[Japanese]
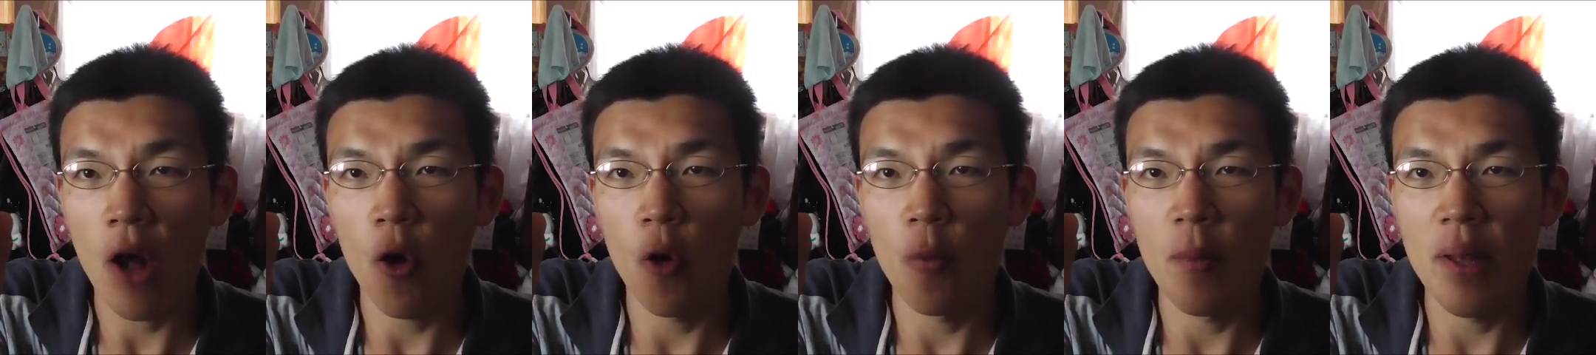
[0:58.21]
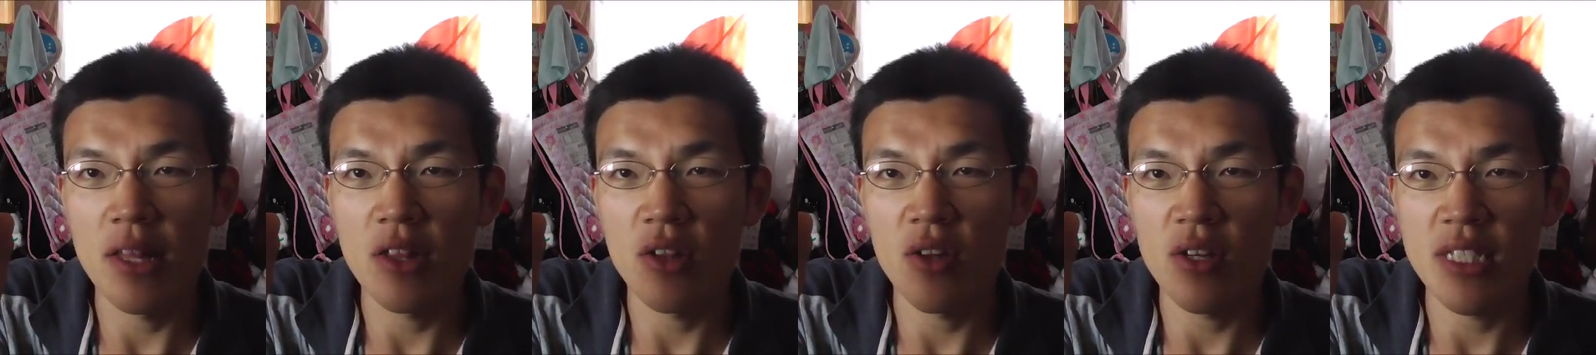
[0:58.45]

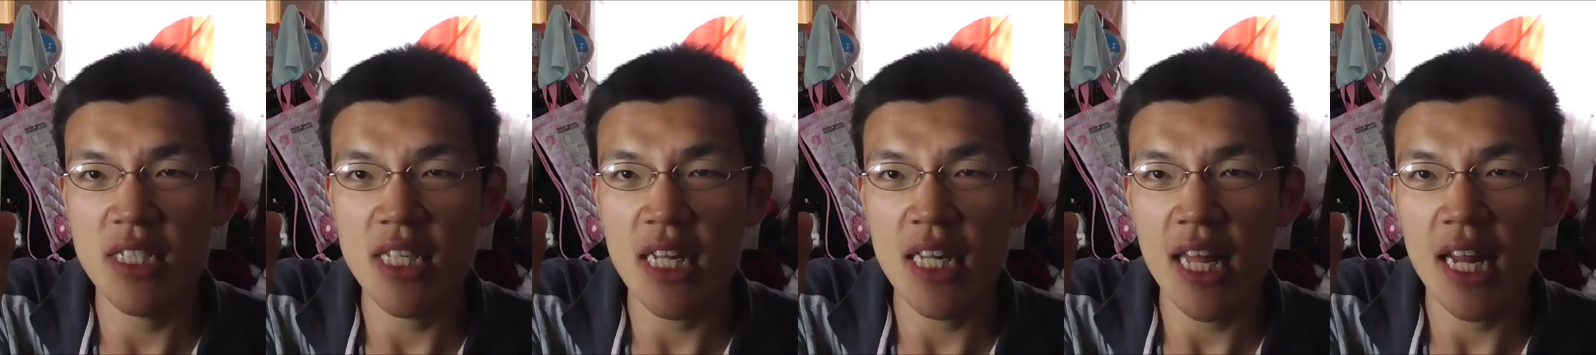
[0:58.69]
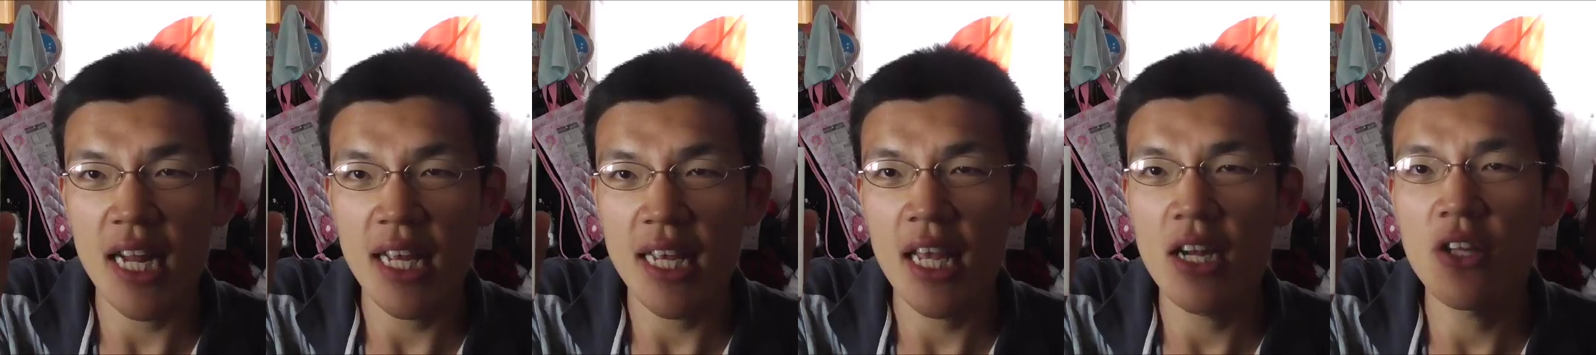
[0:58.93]
コメントして
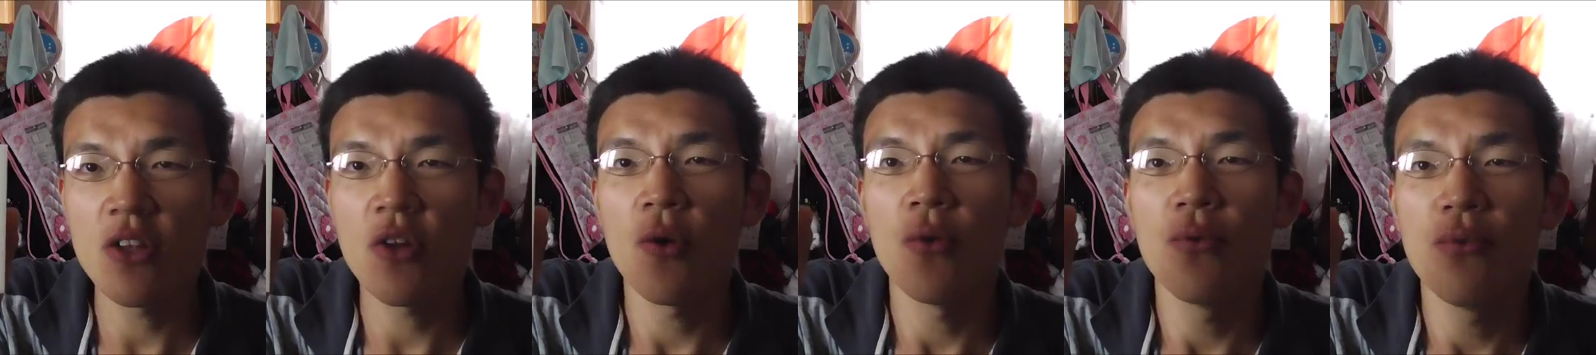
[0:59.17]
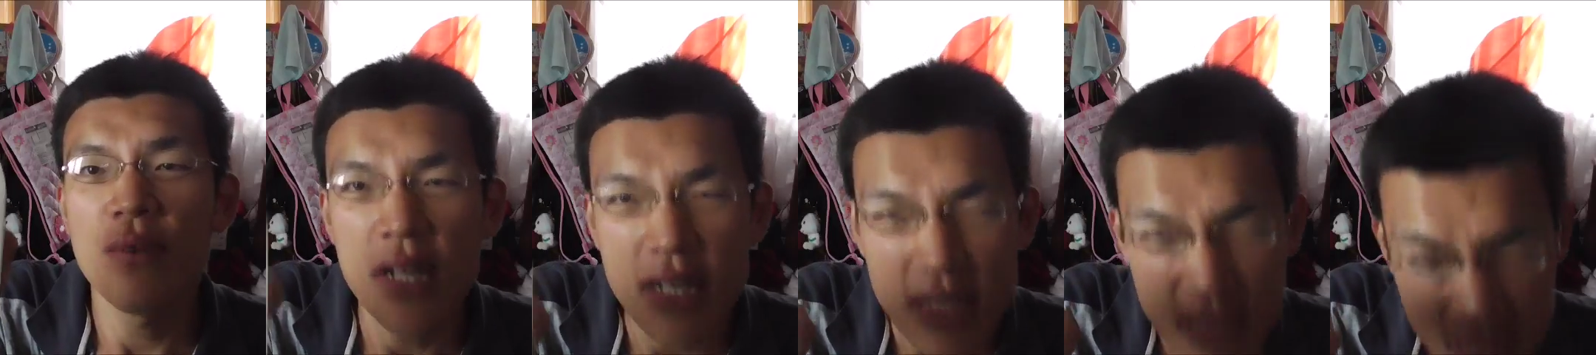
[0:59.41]
いただけると
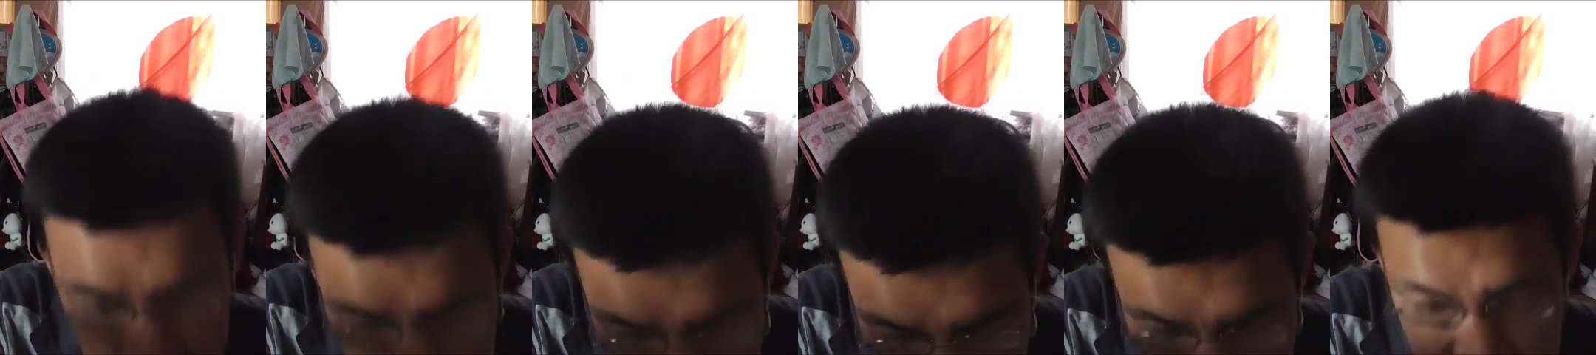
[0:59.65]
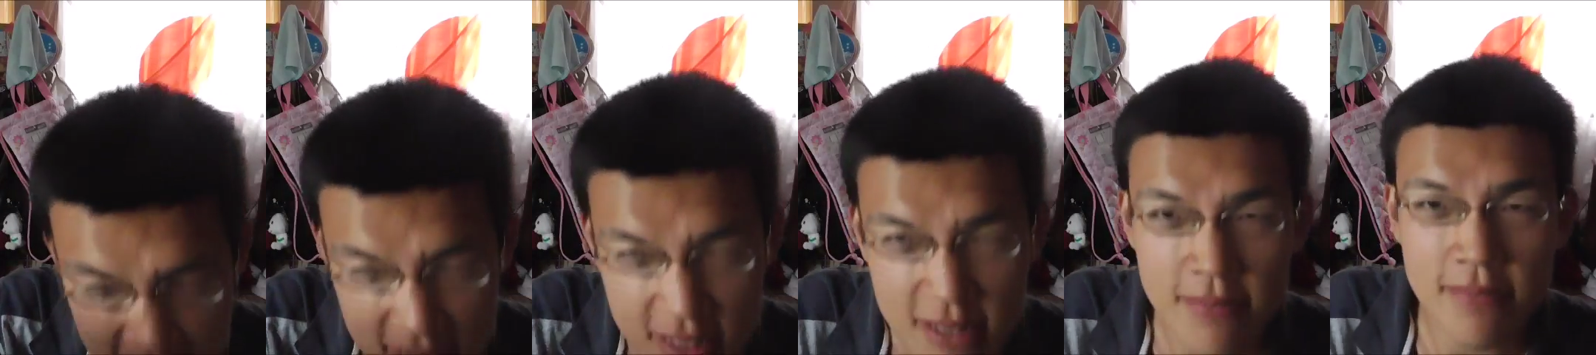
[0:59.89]
嬉しい
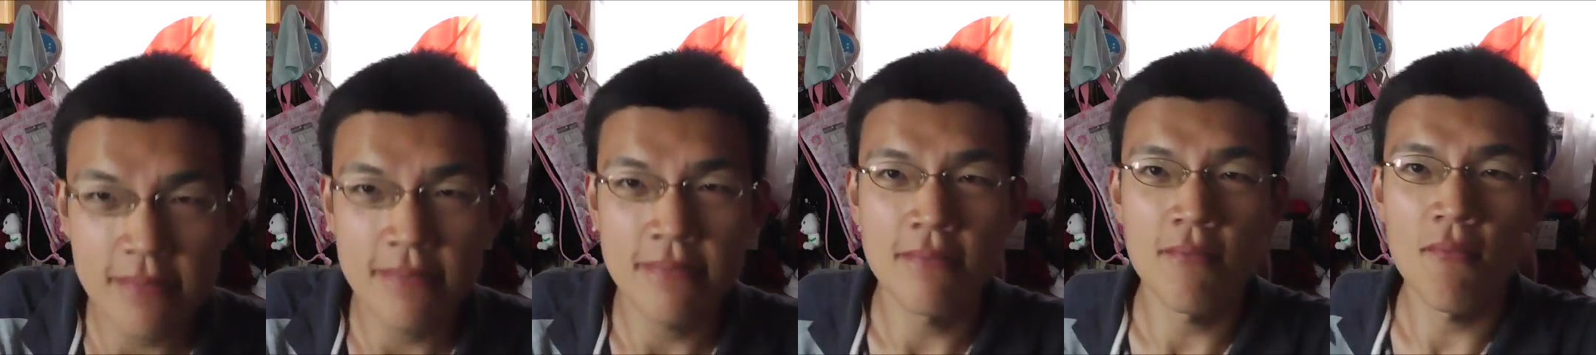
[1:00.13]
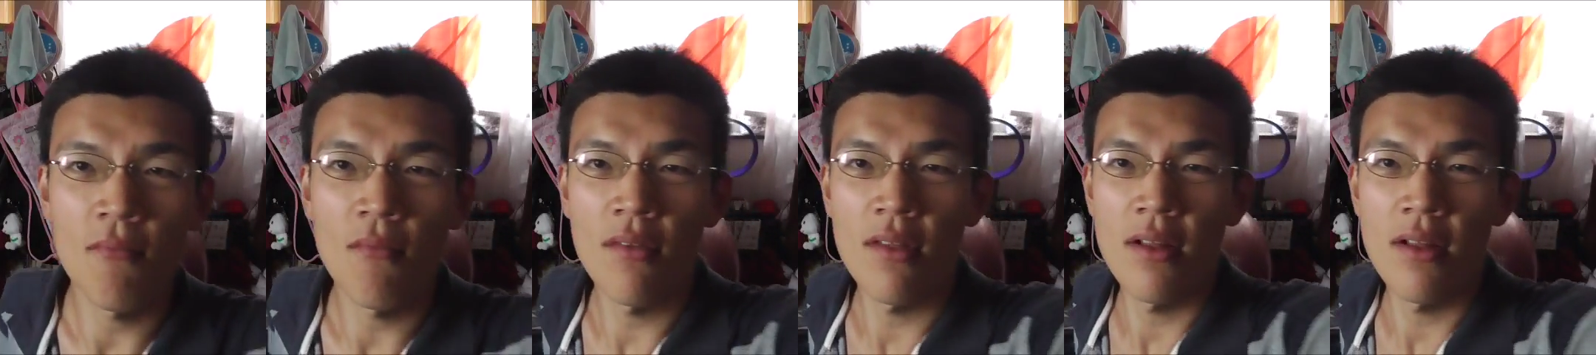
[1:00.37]
です